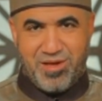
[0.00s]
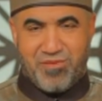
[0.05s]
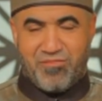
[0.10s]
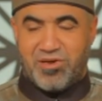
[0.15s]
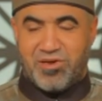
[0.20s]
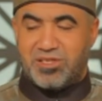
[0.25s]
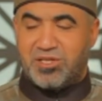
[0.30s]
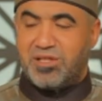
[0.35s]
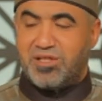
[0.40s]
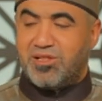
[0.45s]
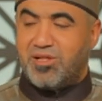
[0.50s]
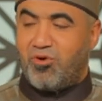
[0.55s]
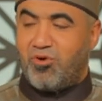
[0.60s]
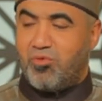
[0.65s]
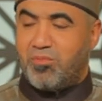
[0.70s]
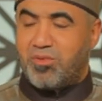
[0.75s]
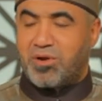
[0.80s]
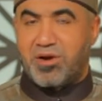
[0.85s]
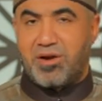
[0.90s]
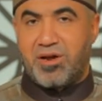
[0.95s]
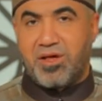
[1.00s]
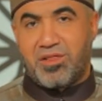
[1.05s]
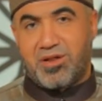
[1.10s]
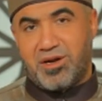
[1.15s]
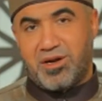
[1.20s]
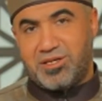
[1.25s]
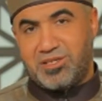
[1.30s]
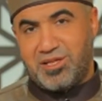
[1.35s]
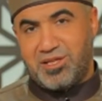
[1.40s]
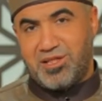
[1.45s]
فسيدنا عمر نظر
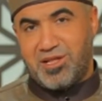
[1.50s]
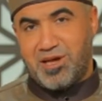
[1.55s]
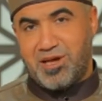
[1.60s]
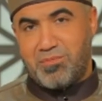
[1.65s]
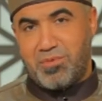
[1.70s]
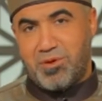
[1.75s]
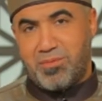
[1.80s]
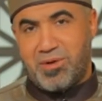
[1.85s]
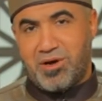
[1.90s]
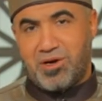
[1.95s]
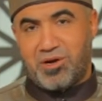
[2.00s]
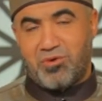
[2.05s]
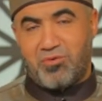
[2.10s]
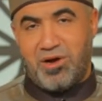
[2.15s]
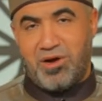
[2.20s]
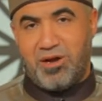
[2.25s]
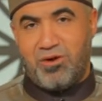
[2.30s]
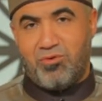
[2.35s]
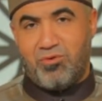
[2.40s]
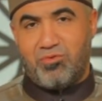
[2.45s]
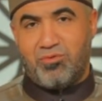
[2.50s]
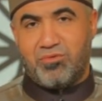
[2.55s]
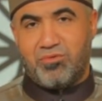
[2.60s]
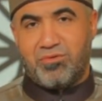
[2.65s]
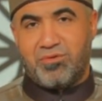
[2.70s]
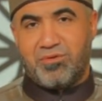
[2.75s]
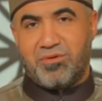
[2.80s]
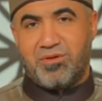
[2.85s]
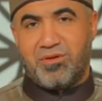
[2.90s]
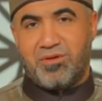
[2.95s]
لسيدنا أبي بكر وقال له
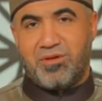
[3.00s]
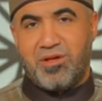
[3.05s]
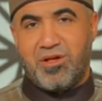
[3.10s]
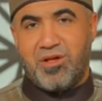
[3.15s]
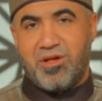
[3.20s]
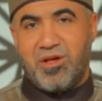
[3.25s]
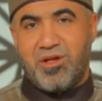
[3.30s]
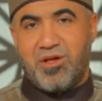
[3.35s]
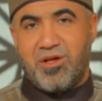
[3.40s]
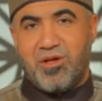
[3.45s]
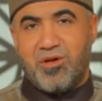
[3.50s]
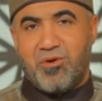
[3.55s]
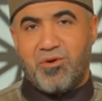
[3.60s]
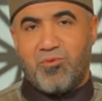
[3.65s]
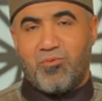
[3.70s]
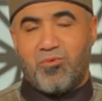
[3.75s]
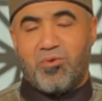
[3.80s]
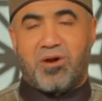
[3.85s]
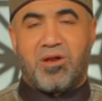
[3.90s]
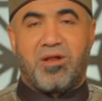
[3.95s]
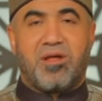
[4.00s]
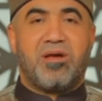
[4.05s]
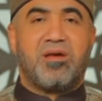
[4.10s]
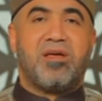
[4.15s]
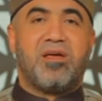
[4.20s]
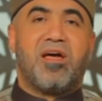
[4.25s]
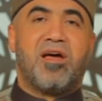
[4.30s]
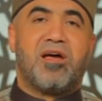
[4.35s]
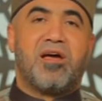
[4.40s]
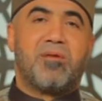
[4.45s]
والله
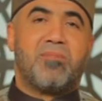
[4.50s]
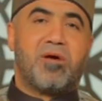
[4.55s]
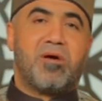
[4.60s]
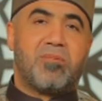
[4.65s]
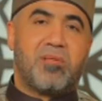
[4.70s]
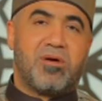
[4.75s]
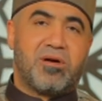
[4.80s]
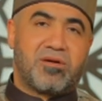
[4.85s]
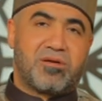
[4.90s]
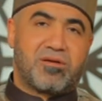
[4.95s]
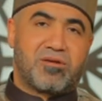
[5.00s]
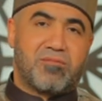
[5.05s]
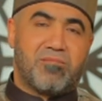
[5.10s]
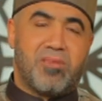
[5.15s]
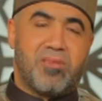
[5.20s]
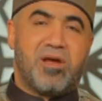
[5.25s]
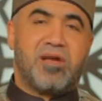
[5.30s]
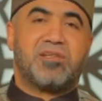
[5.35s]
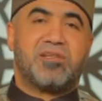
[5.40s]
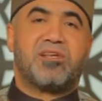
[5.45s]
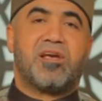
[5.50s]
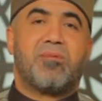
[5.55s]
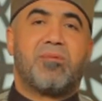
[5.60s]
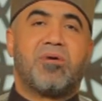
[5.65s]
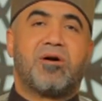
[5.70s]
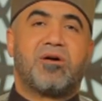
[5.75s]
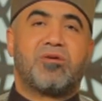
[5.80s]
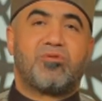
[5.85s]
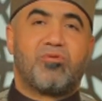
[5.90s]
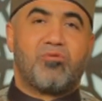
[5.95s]
يا أبا بكر ما
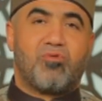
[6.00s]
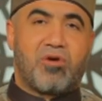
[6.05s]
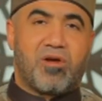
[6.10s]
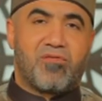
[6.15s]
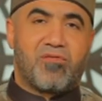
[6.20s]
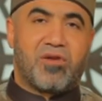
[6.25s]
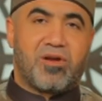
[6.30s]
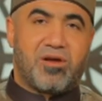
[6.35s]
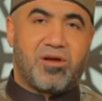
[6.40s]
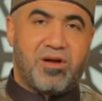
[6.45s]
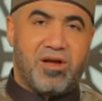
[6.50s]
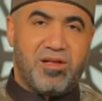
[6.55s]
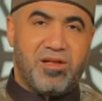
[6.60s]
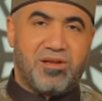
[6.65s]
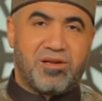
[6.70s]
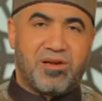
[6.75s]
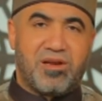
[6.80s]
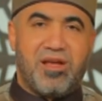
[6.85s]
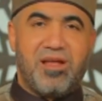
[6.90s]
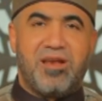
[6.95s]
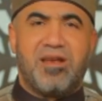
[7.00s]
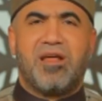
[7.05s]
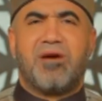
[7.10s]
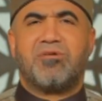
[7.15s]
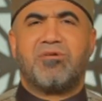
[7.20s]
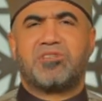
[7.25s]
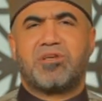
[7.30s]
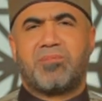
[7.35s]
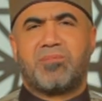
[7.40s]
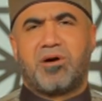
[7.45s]
سبقتك في الخير إلا
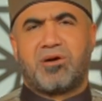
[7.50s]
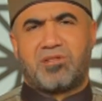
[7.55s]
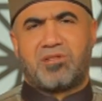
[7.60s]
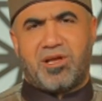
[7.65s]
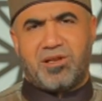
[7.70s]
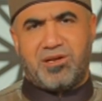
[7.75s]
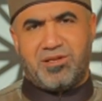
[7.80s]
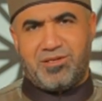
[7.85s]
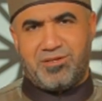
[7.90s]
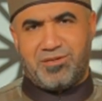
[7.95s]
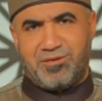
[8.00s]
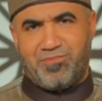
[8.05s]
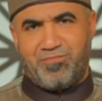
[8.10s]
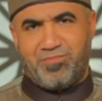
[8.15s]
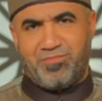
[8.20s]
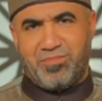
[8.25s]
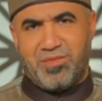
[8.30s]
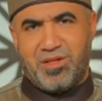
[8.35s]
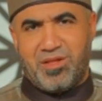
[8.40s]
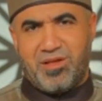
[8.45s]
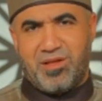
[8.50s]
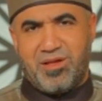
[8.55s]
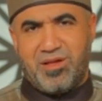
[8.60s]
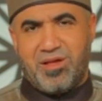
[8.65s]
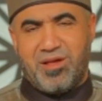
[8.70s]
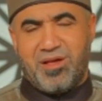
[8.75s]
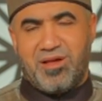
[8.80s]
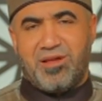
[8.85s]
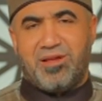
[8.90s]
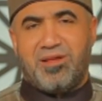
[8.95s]
وسبقتني
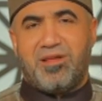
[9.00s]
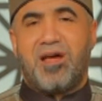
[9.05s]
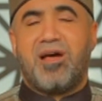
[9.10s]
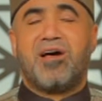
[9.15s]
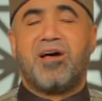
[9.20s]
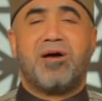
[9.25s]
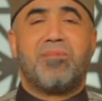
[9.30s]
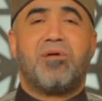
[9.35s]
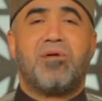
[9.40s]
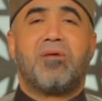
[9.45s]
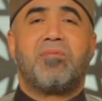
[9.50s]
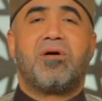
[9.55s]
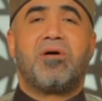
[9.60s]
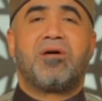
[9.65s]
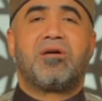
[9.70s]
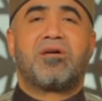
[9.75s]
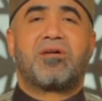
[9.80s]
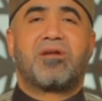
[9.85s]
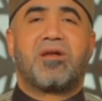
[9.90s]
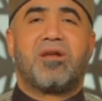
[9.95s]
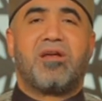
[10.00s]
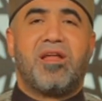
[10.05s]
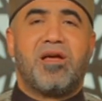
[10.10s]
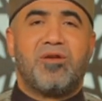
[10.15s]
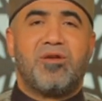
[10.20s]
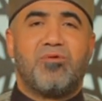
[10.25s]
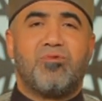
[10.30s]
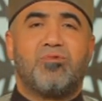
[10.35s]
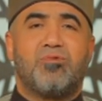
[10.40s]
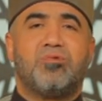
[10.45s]
يا أبا بكر
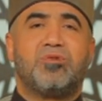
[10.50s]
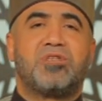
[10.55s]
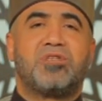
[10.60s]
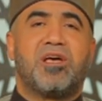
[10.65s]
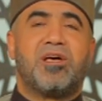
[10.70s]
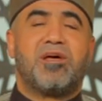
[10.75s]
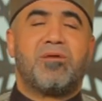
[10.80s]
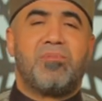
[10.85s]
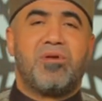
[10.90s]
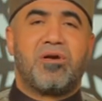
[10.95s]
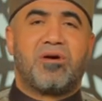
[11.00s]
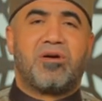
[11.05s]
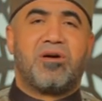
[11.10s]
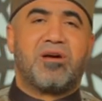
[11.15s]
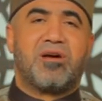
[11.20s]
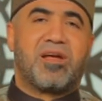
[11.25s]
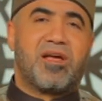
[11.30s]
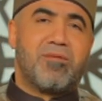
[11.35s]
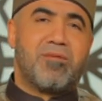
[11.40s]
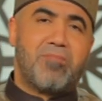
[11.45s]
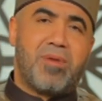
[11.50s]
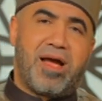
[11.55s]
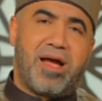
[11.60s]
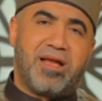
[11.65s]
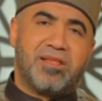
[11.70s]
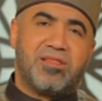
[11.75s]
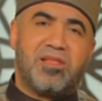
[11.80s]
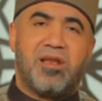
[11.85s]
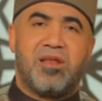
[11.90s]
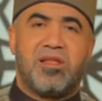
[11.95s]
لن أسابقك
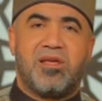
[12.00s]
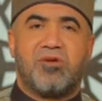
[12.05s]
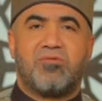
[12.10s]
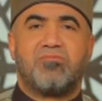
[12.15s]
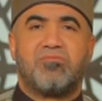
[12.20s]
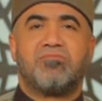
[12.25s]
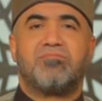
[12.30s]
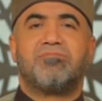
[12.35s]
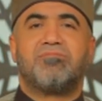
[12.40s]
بعد اليوم